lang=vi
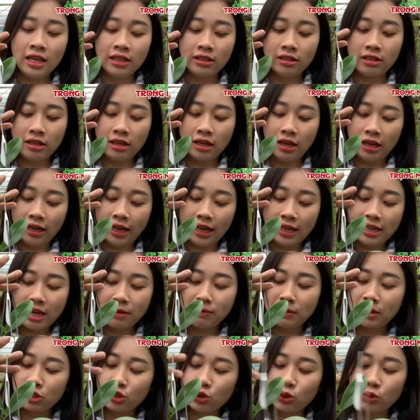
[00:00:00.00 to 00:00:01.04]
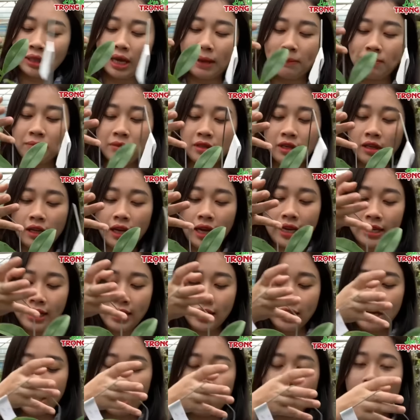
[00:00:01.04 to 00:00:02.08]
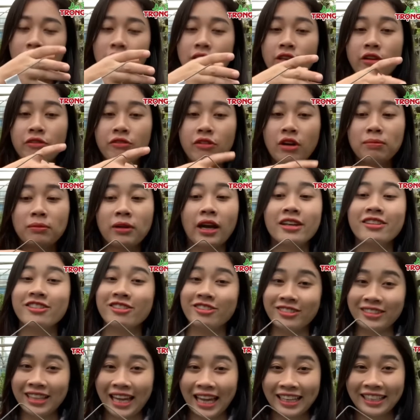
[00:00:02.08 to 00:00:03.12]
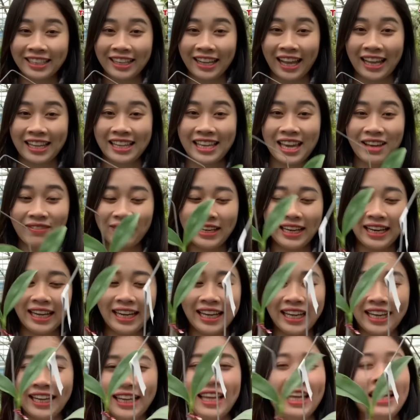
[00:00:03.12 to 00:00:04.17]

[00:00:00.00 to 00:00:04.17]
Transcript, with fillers: Thì cả nhà mình sưu tầm những cây này đều là những phong cây trưởng thành cho cả nhà mình ha.